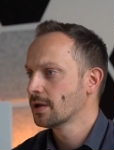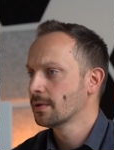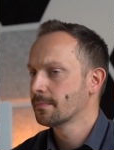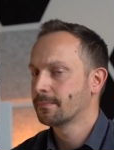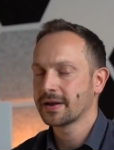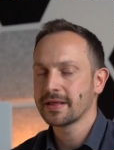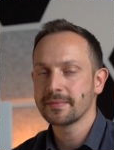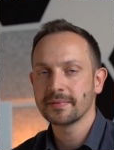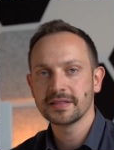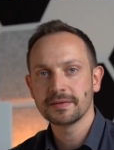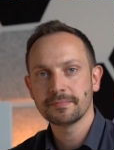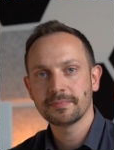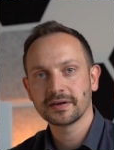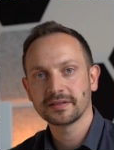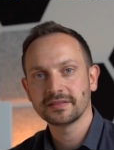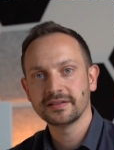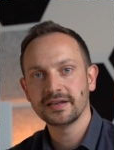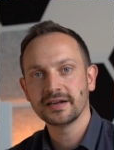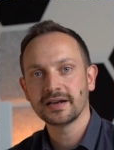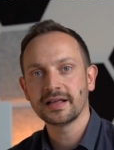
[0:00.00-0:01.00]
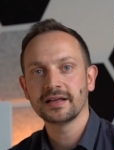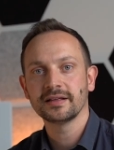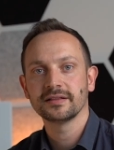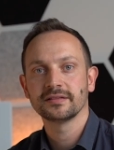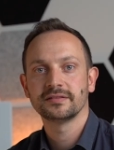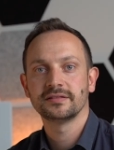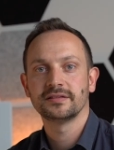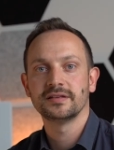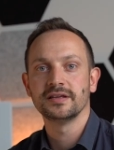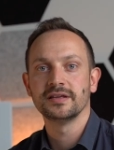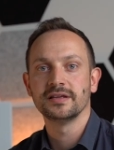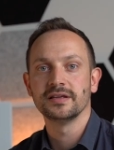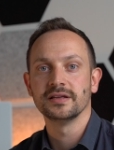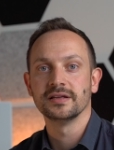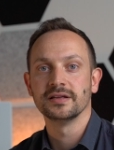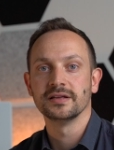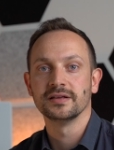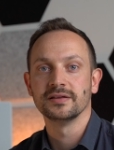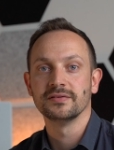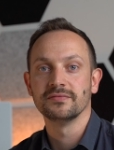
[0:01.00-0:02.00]
Prima di partire
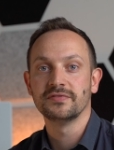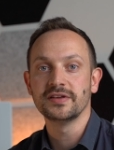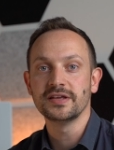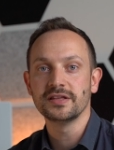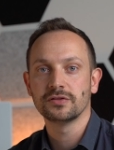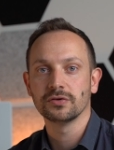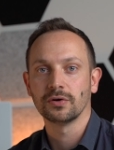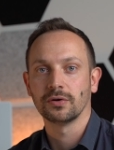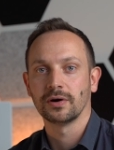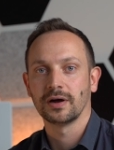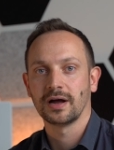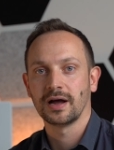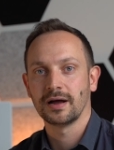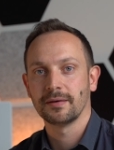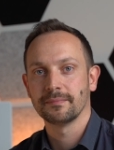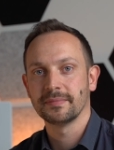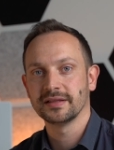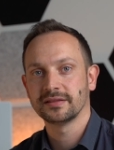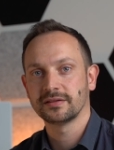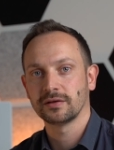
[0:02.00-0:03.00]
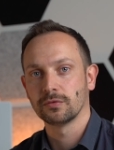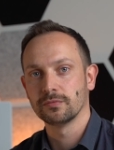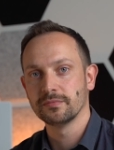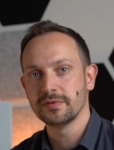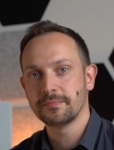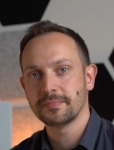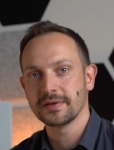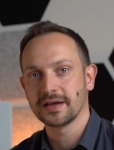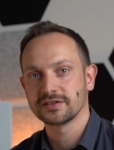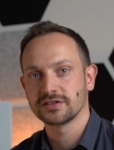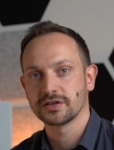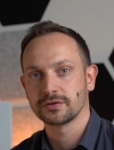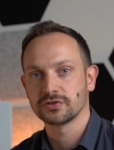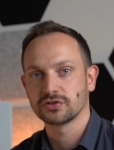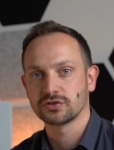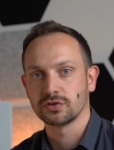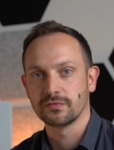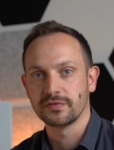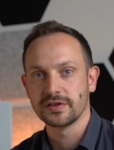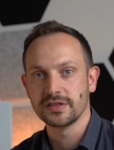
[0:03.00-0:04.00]
ti invito a mettere un mi piace a
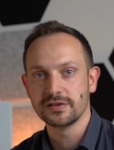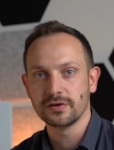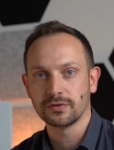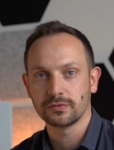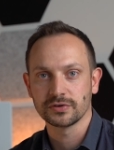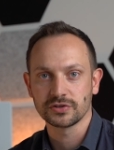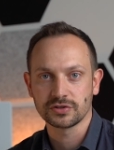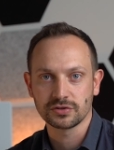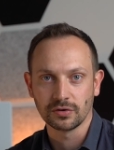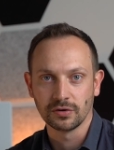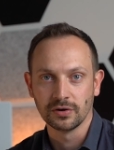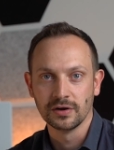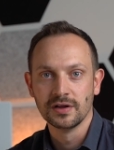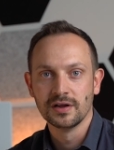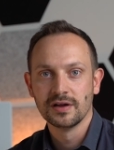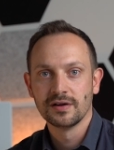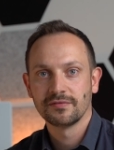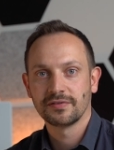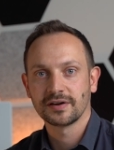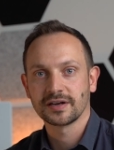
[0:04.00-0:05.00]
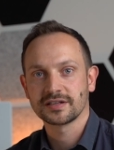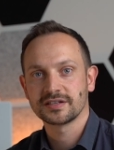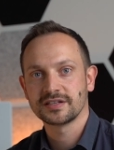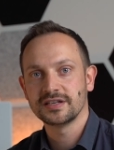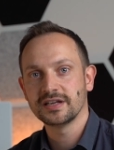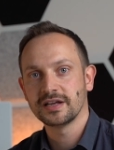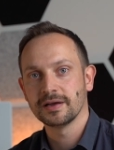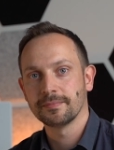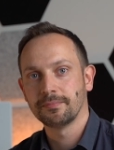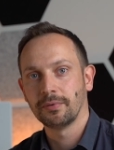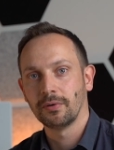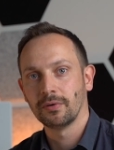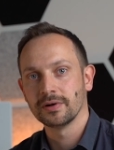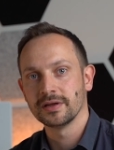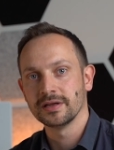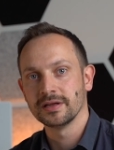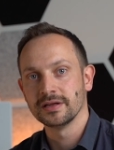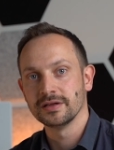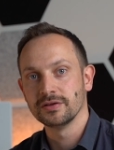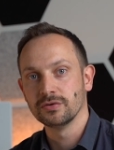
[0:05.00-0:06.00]
questo video, questo farà sì che
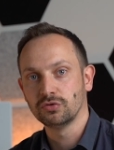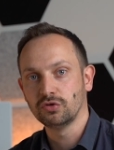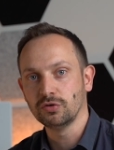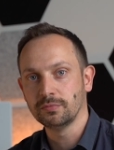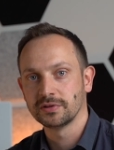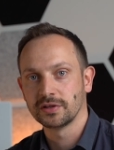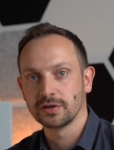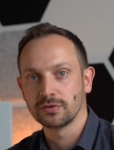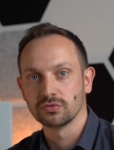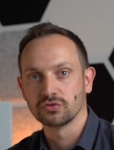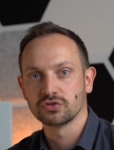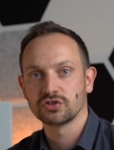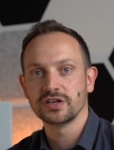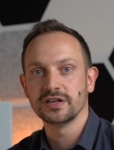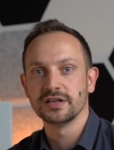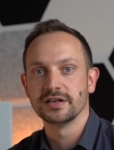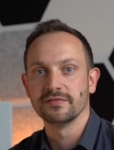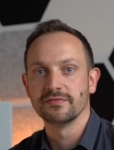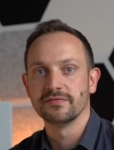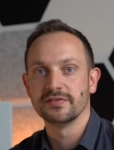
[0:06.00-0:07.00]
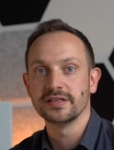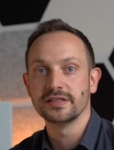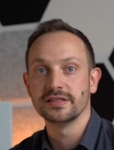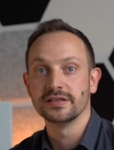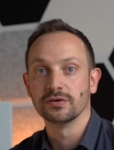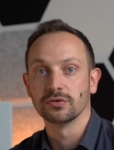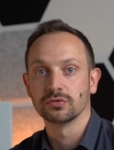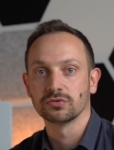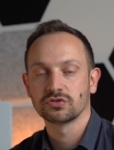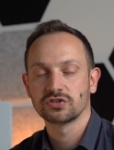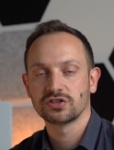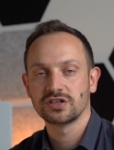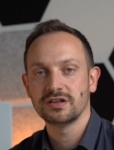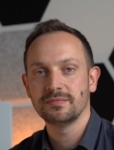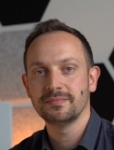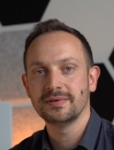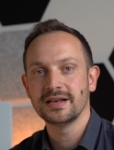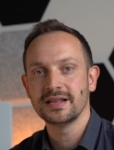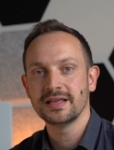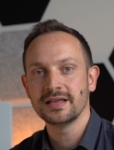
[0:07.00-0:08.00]
poi YouTube ti consigli video
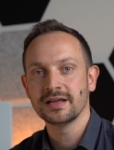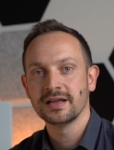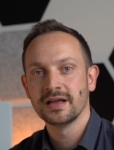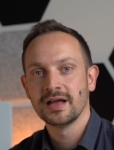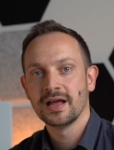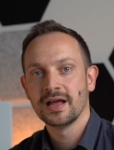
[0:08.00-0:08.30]
simili